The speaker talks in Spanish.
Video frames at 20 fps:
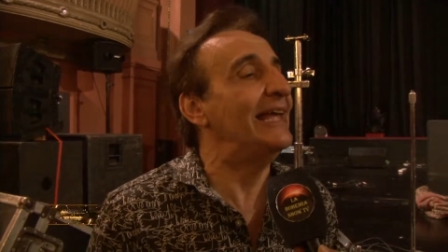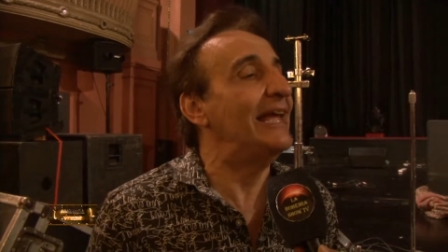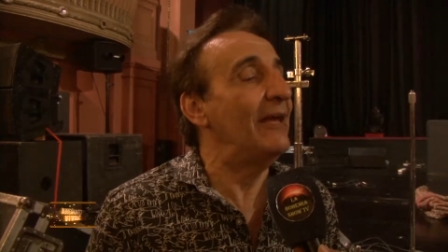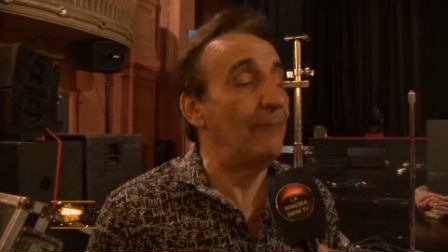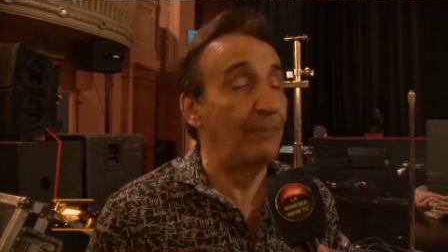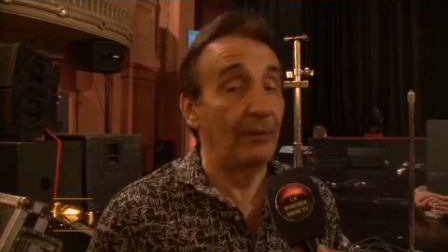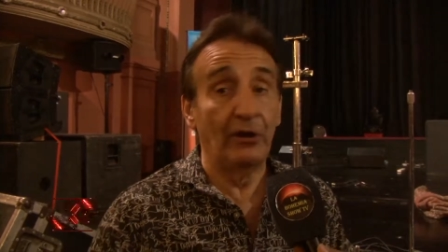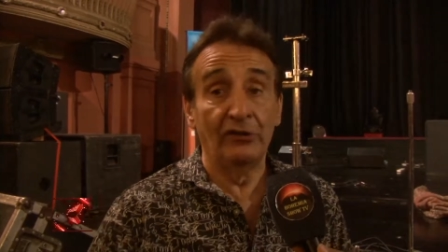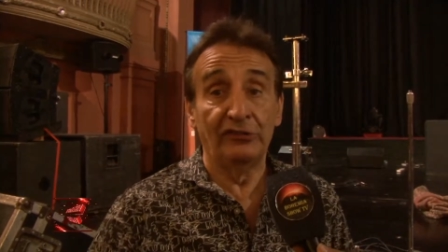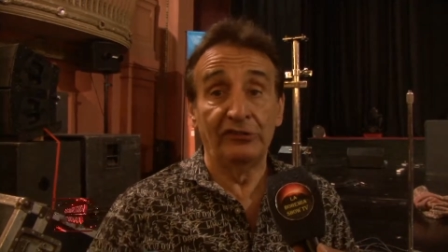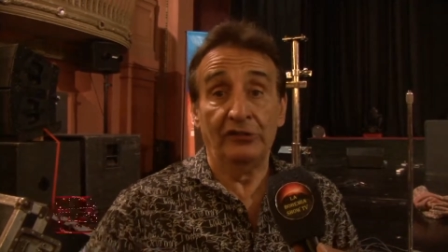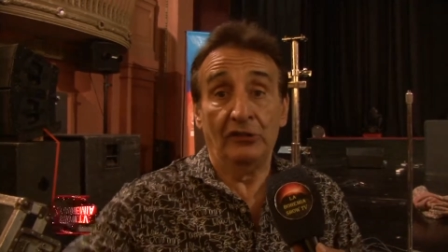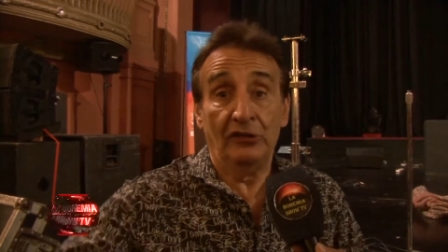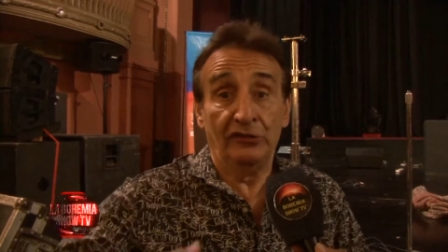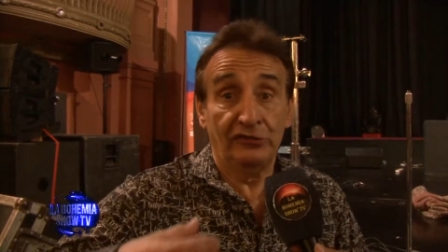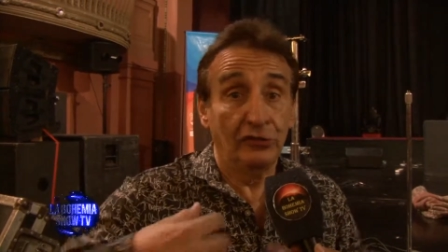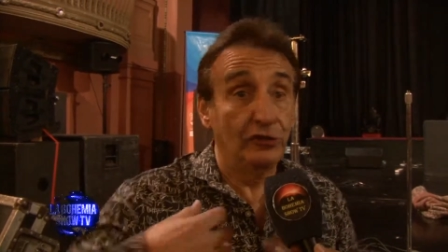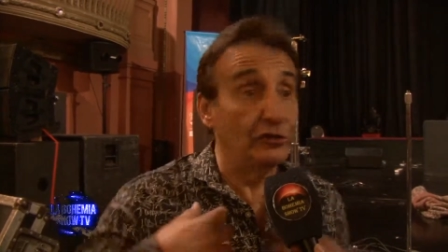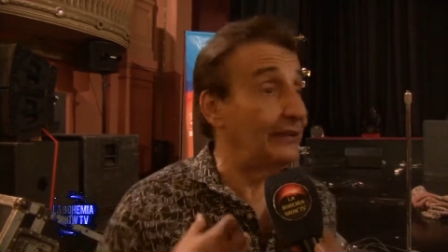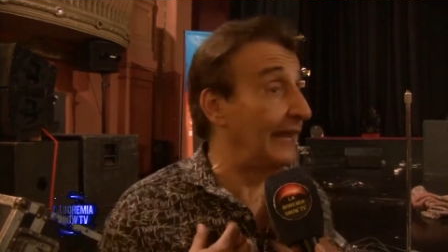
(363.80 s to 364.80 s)
pero si
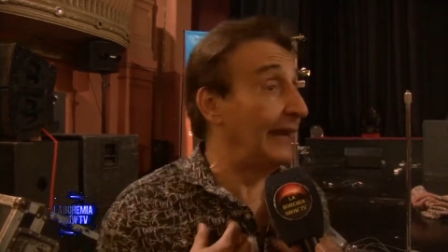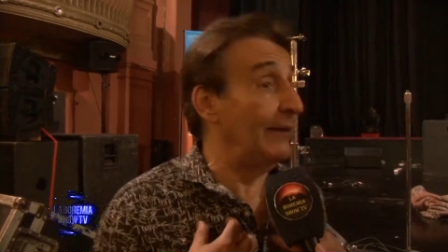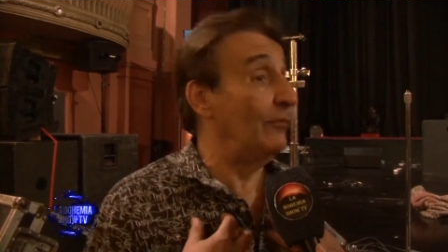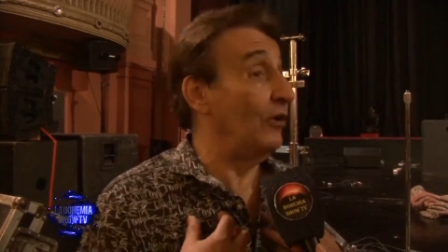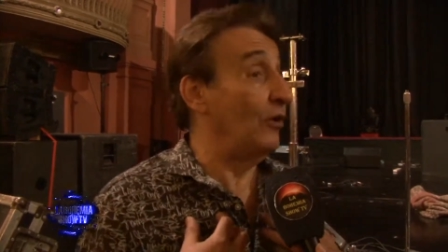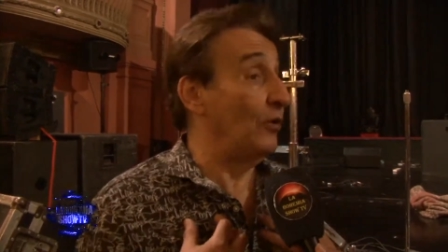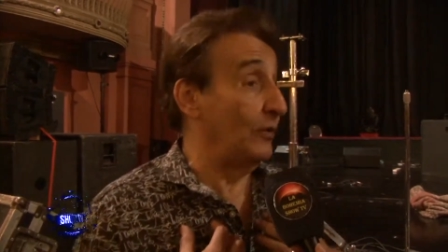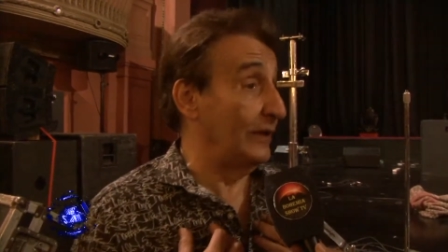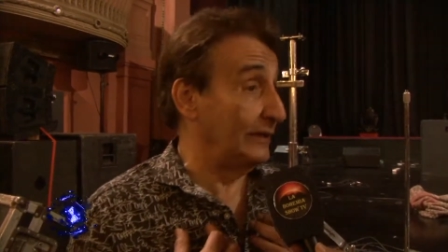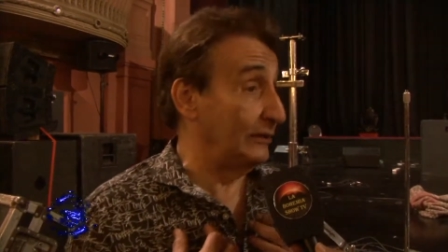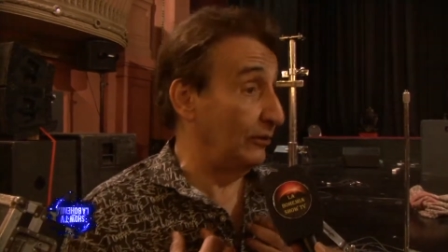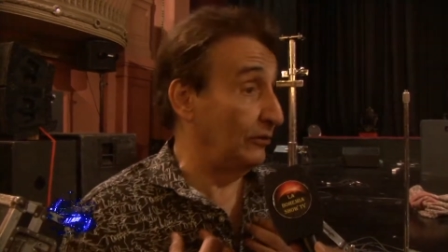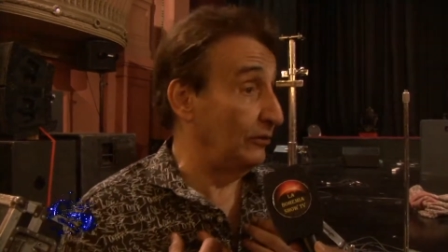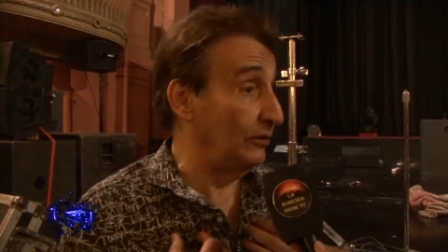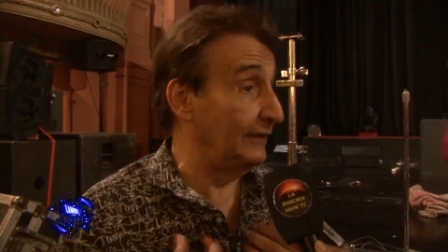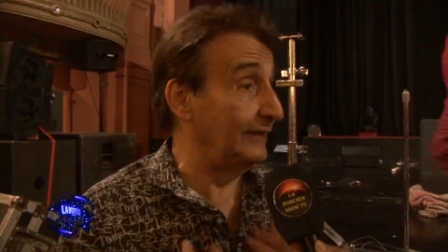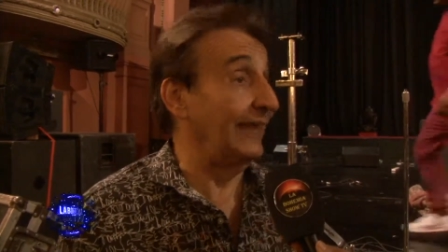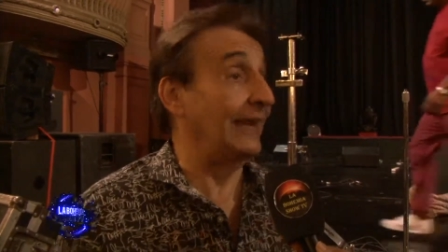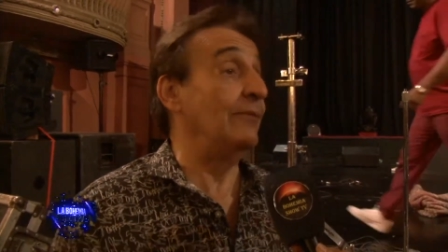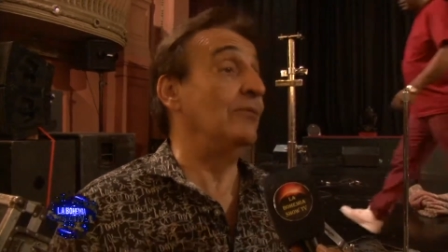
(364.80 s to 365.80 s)
nosotros tenemos lo nuestro,
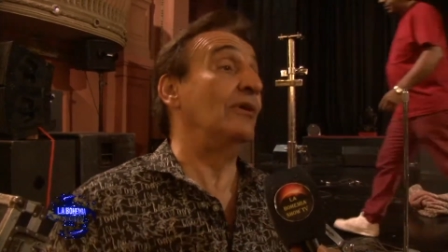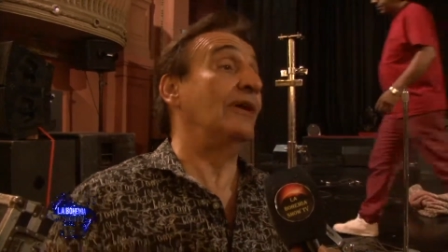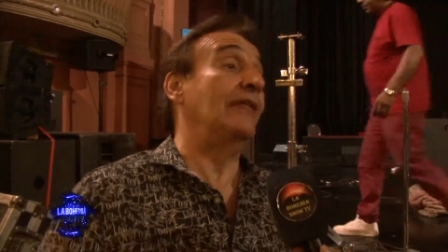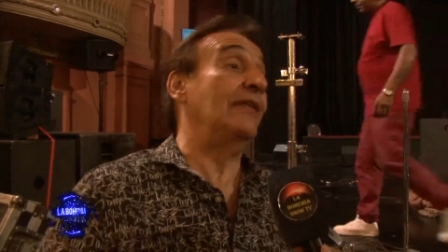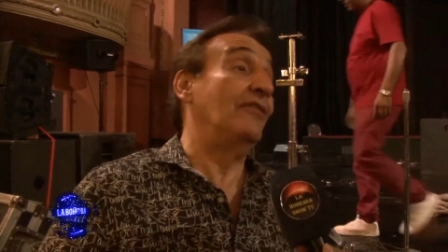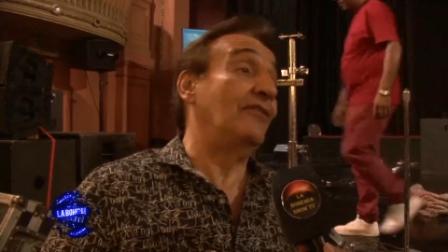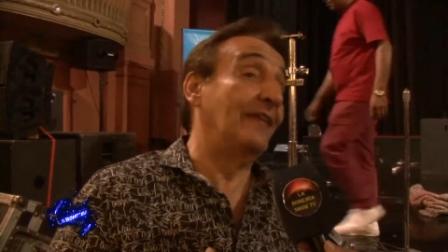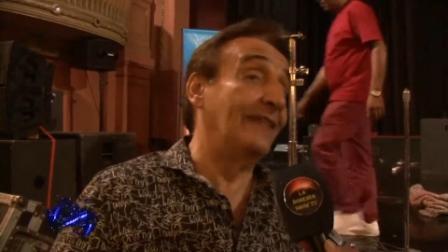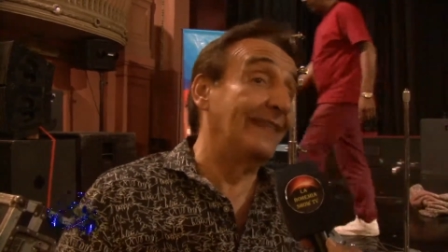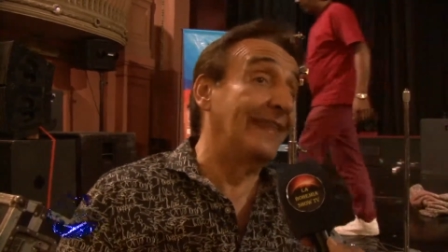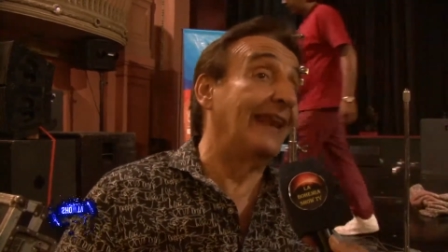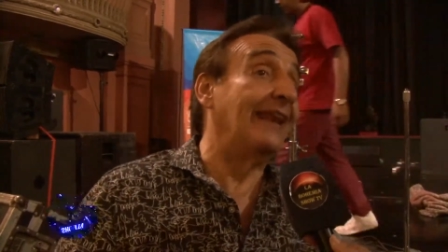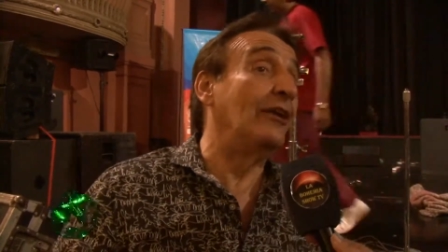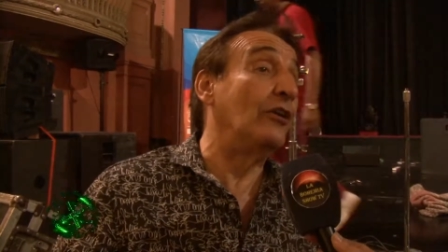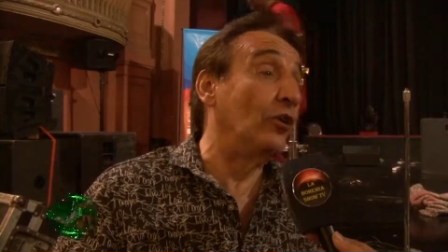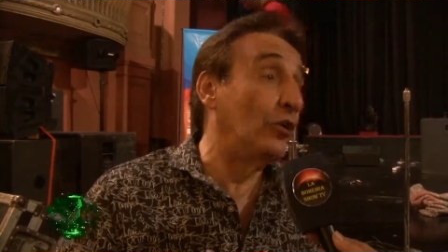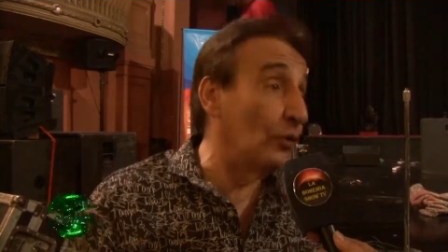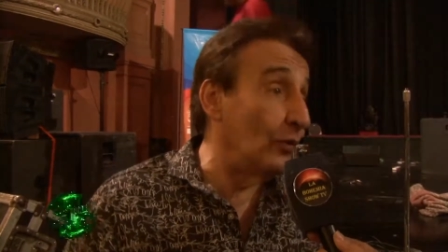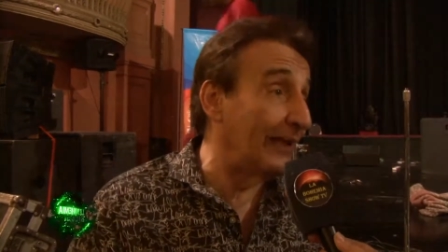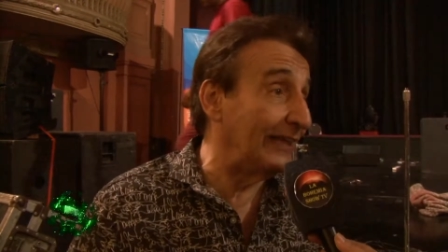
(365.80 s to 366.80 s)
tenemos que defender
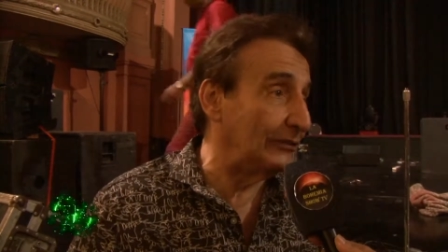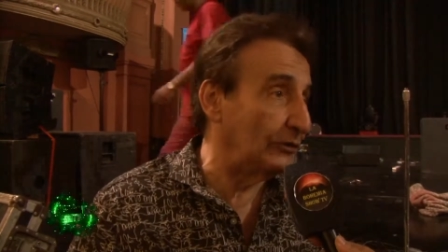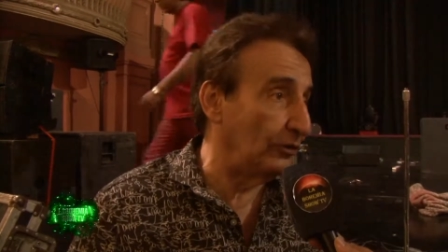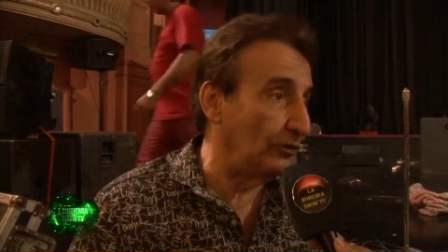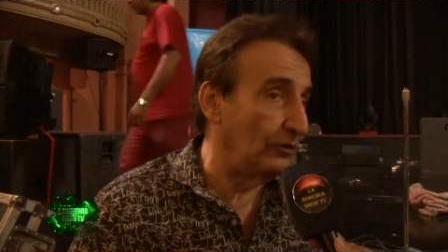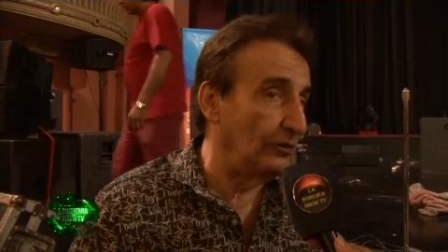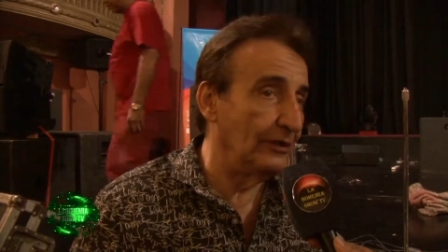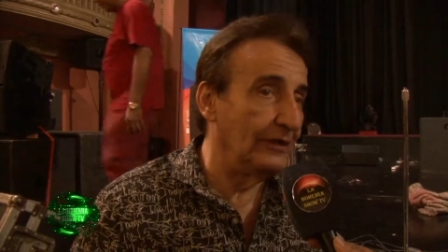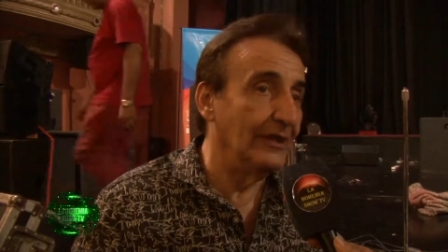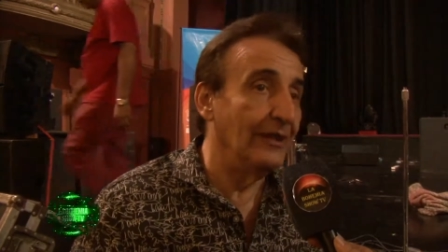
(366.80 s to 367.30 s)
lo nuestro.